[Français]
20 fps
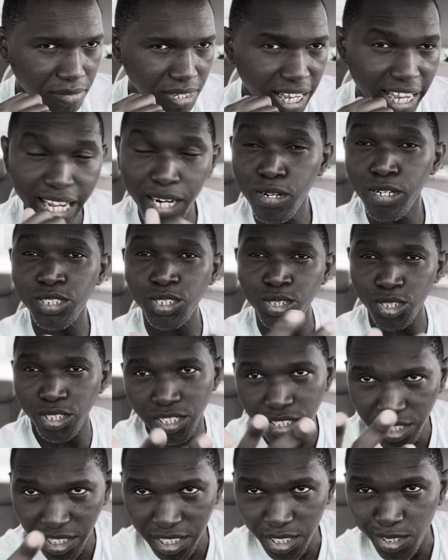Et l'autre
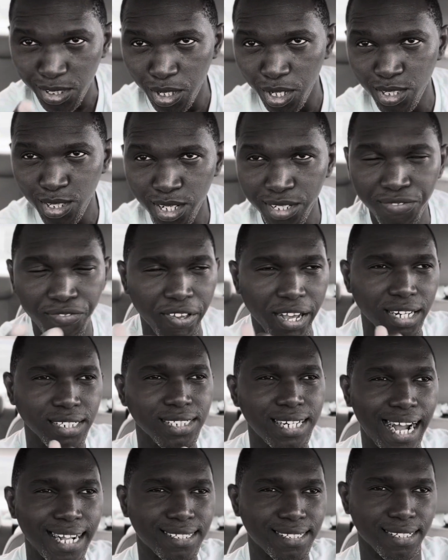chose, l'autre fait en
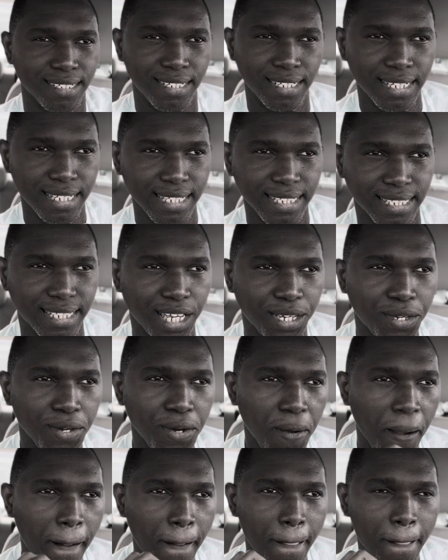date, c'est
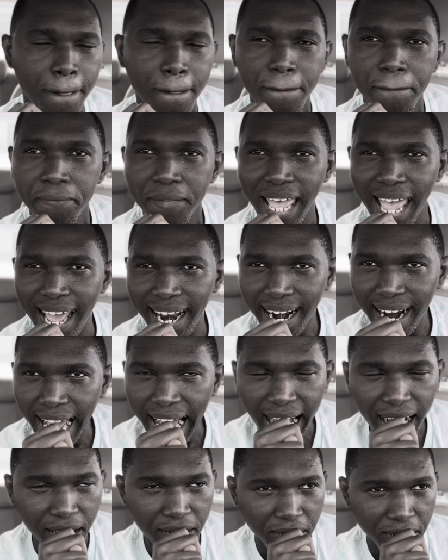que elle
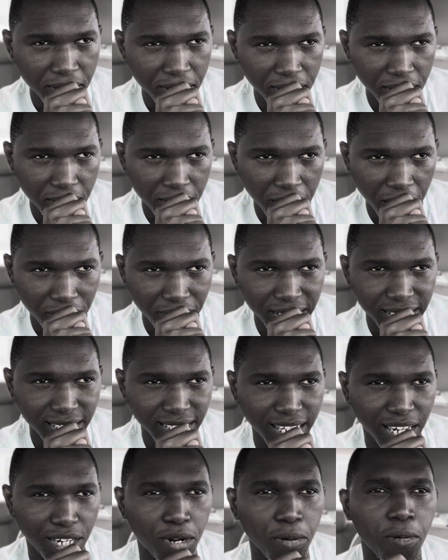a, euh, on va dire
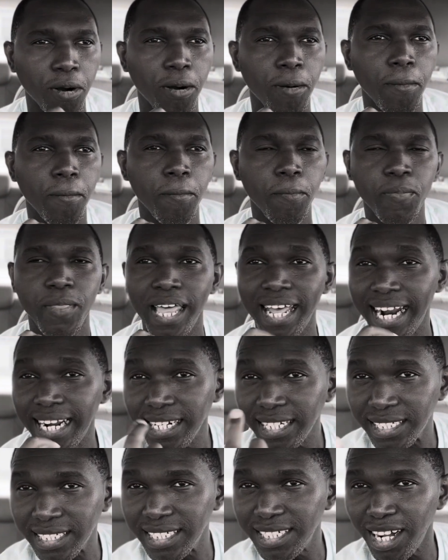ça comment Elle a
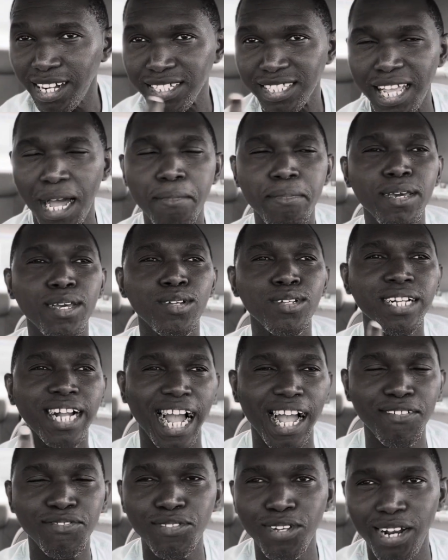décidé d'entamer une
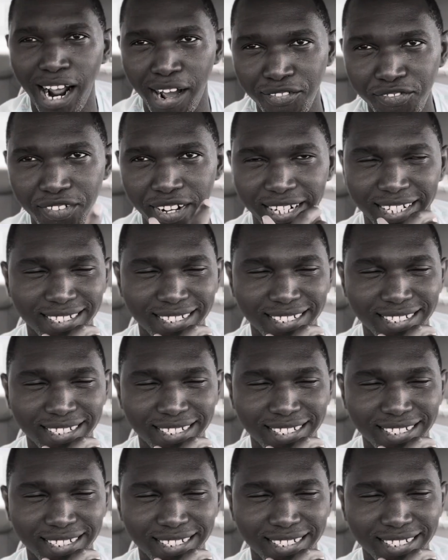grève de la faim.